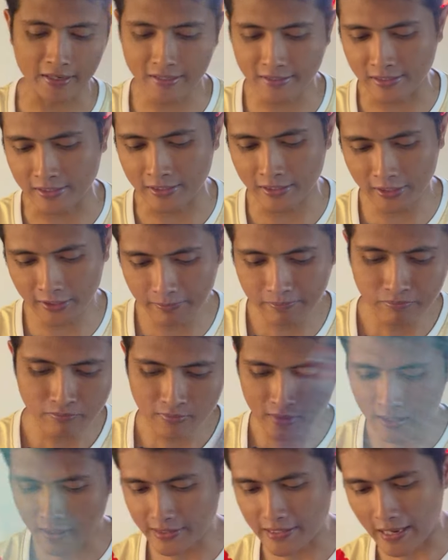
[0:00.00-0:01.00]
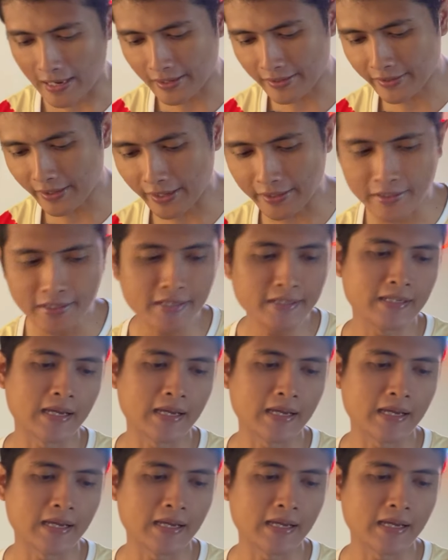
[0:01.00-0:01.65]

ini jadi yang ready